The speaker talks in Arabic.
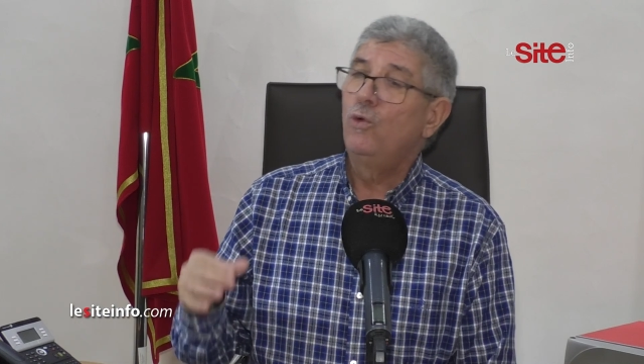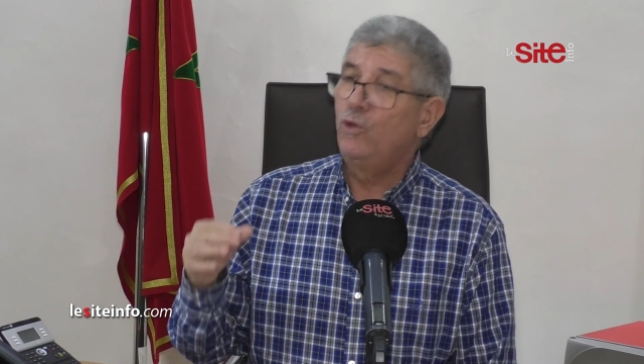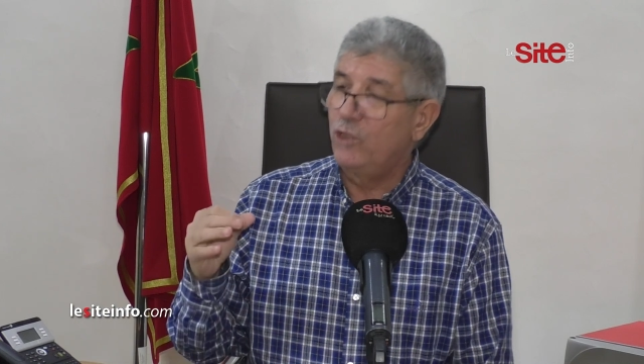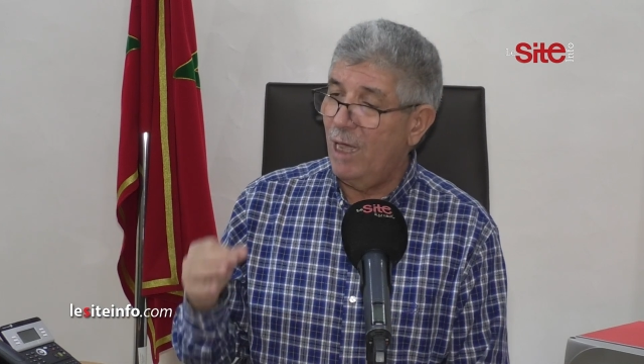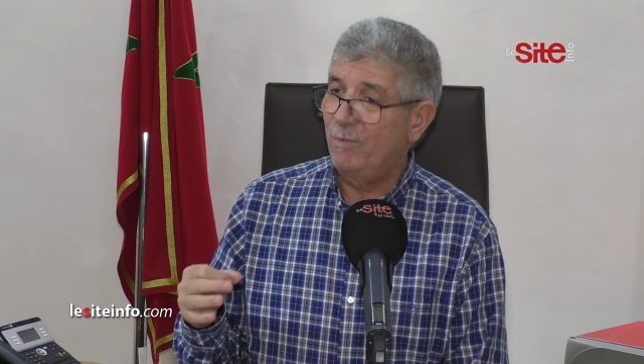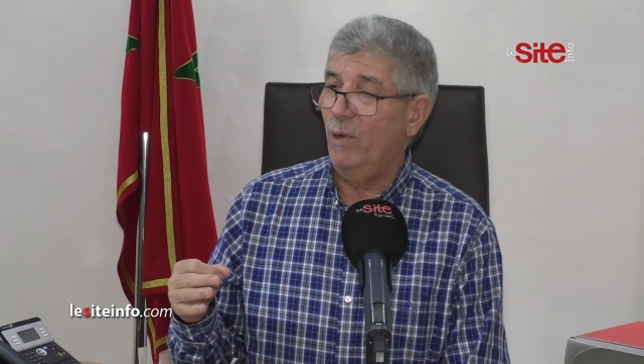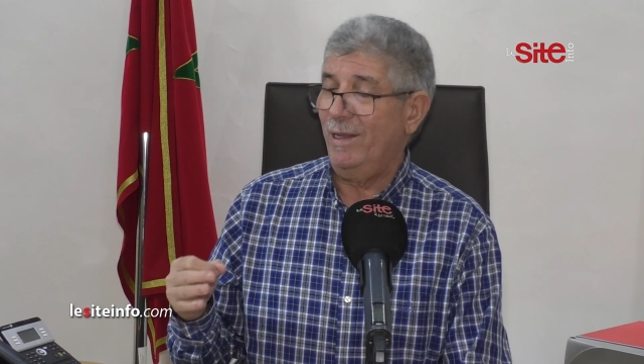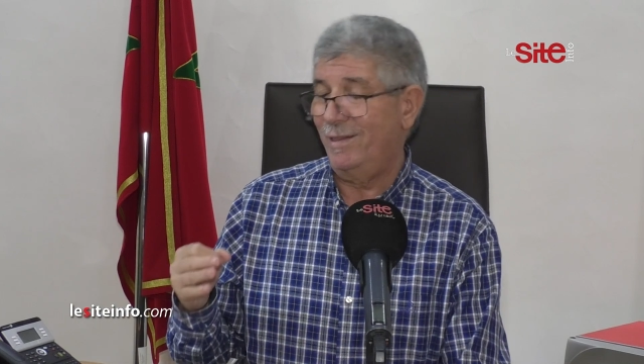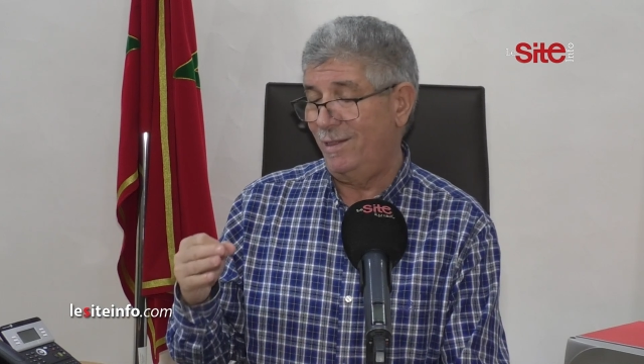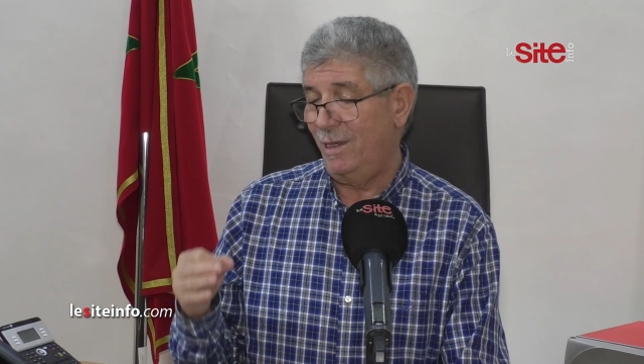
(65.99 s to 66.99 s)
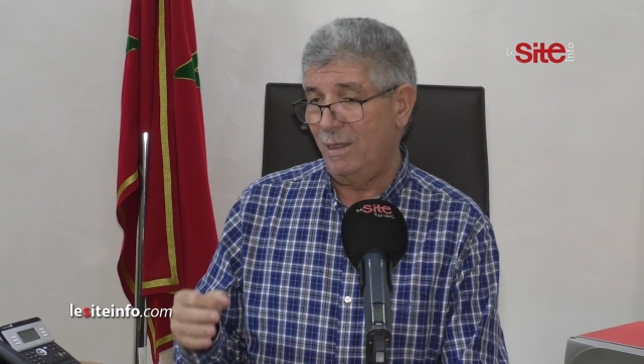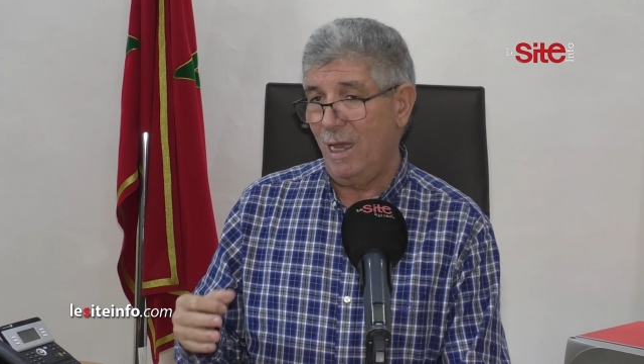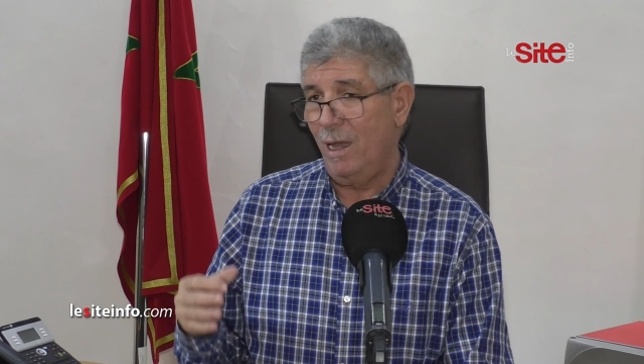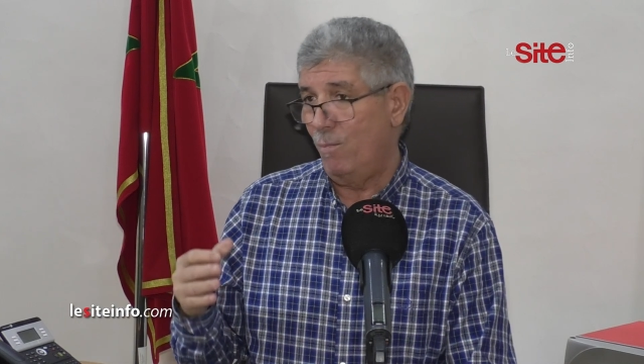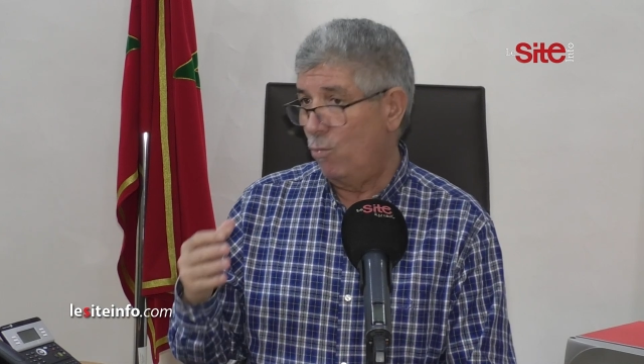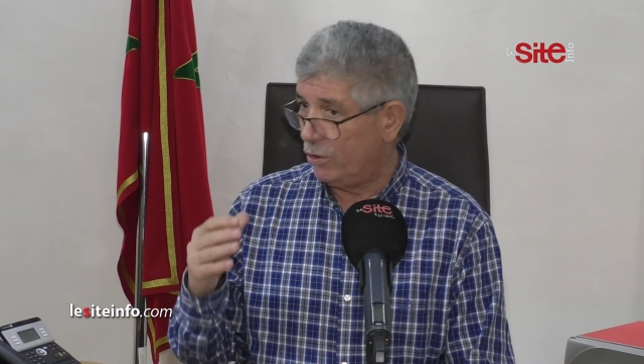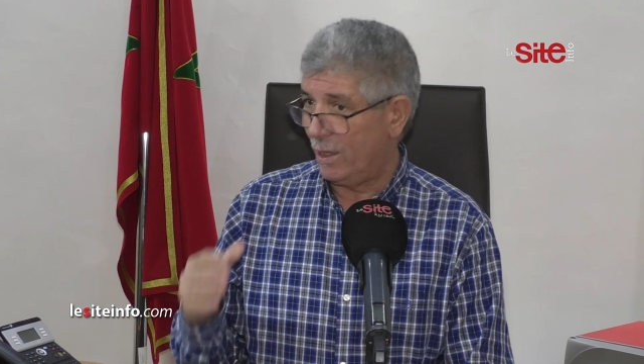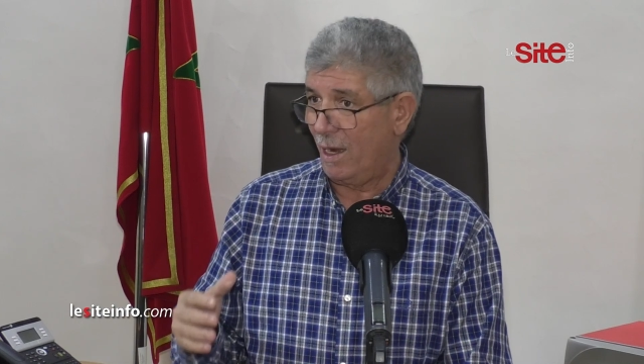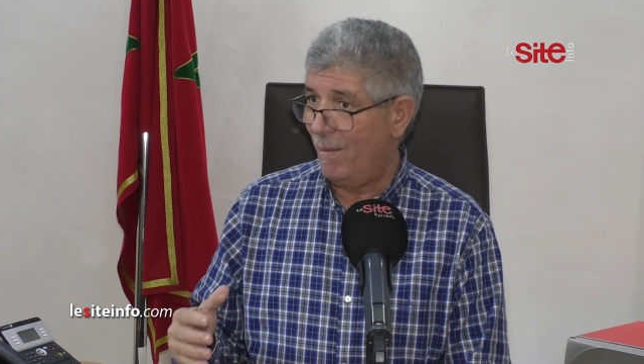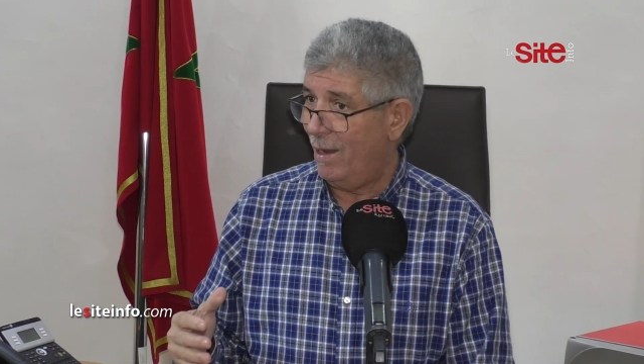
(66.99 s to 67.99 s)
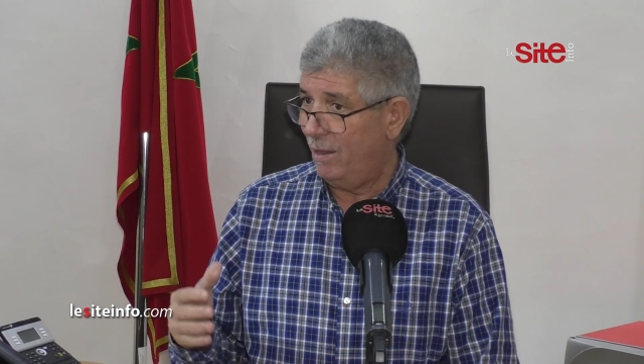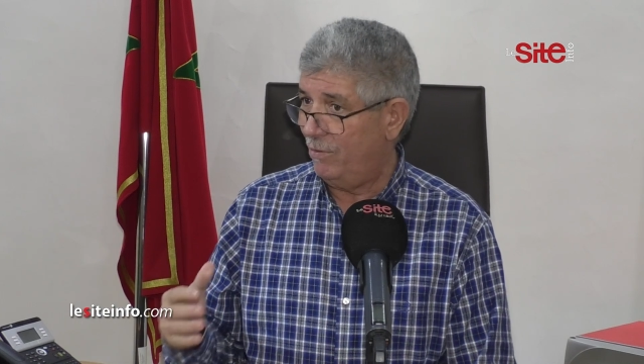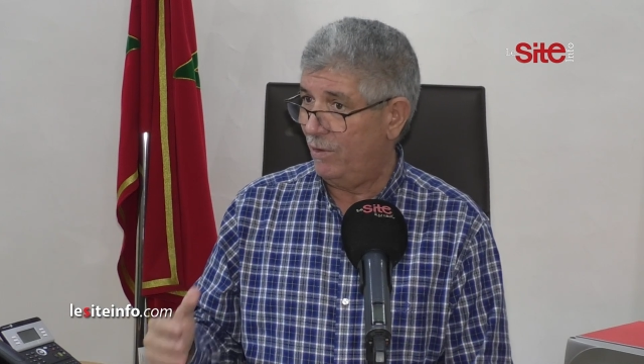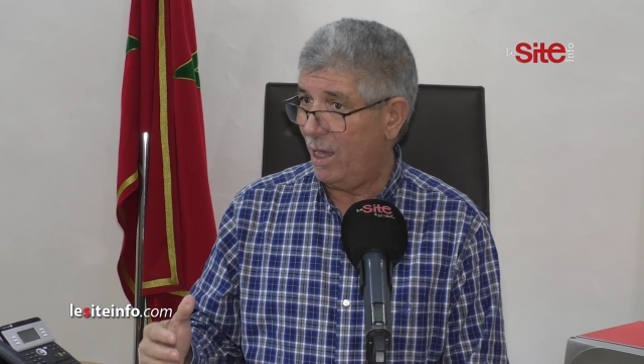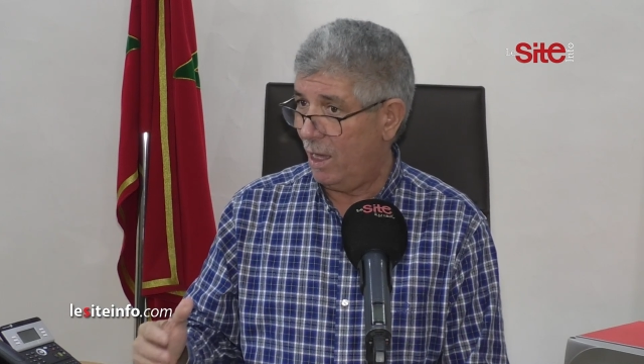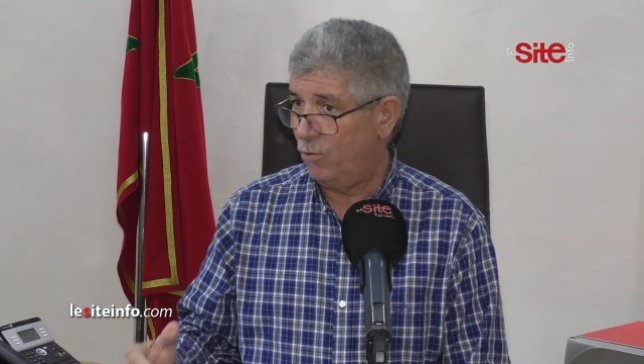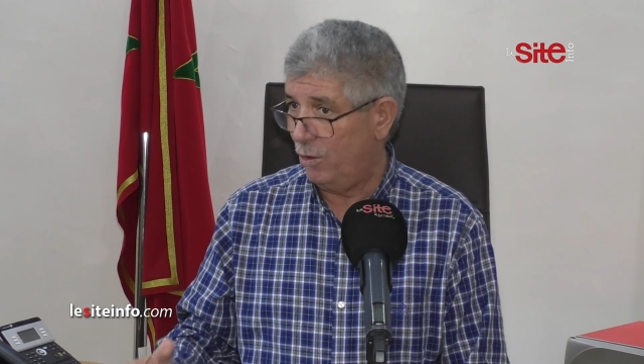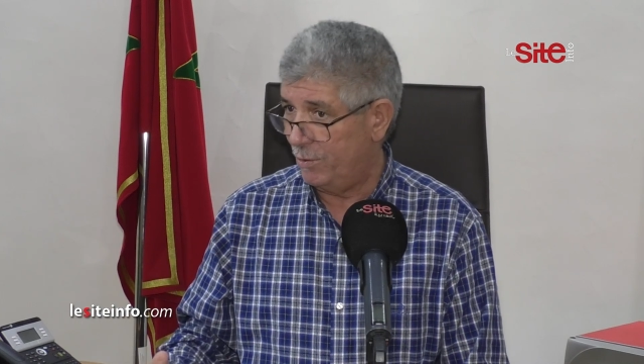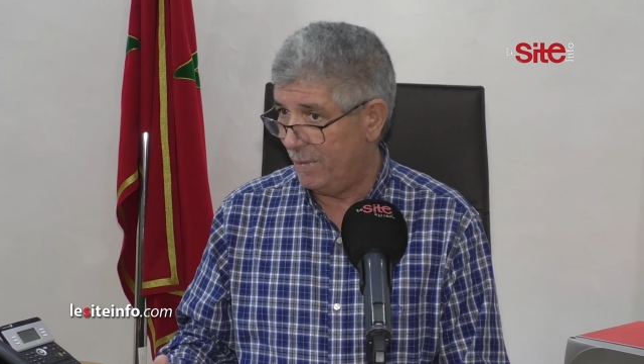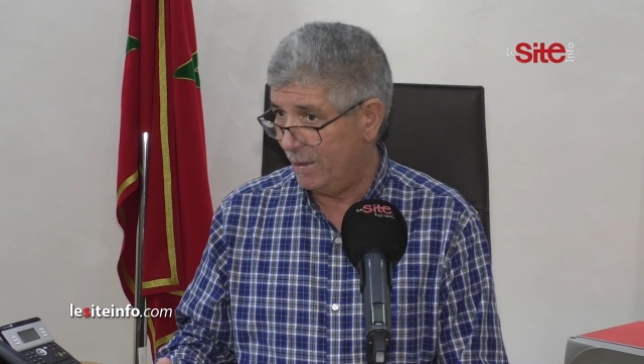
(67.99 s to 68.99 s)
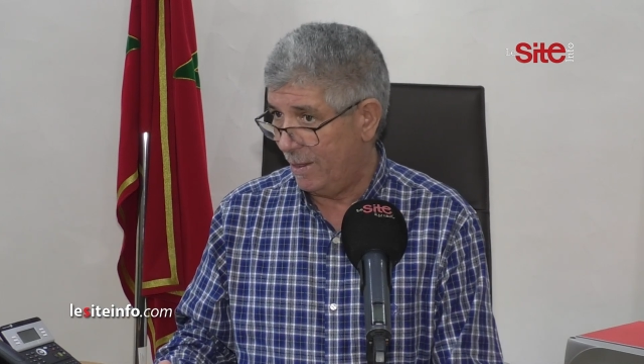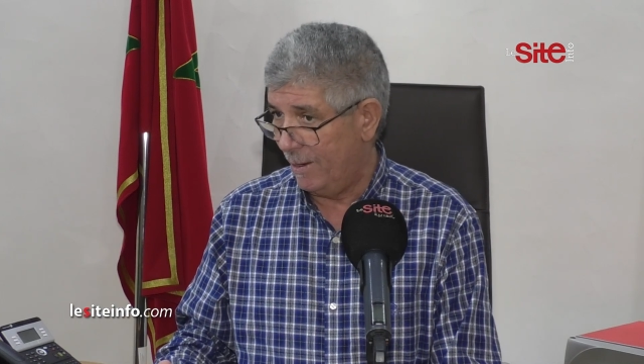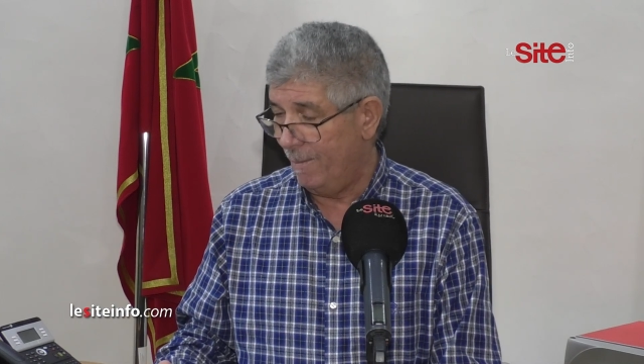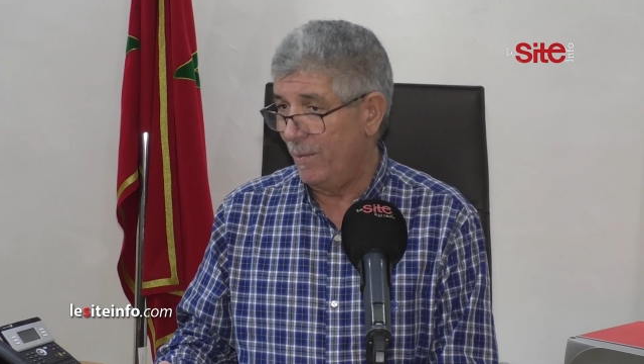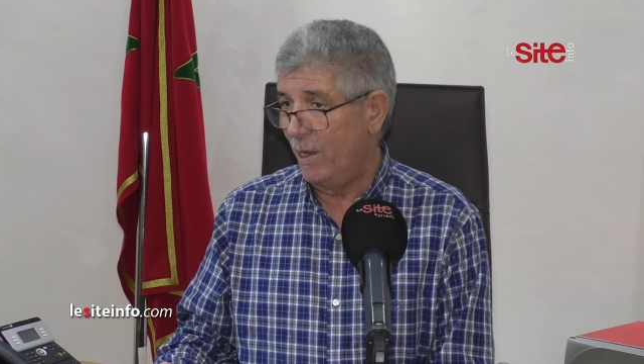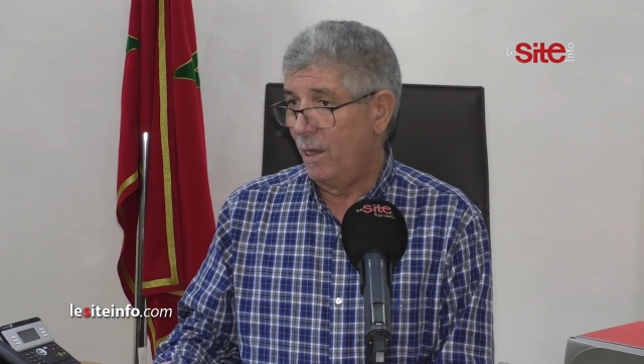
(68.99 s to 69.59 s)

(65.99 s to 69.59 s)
وجابت واحد الزياده محترمه اللي فيها 1500 درهم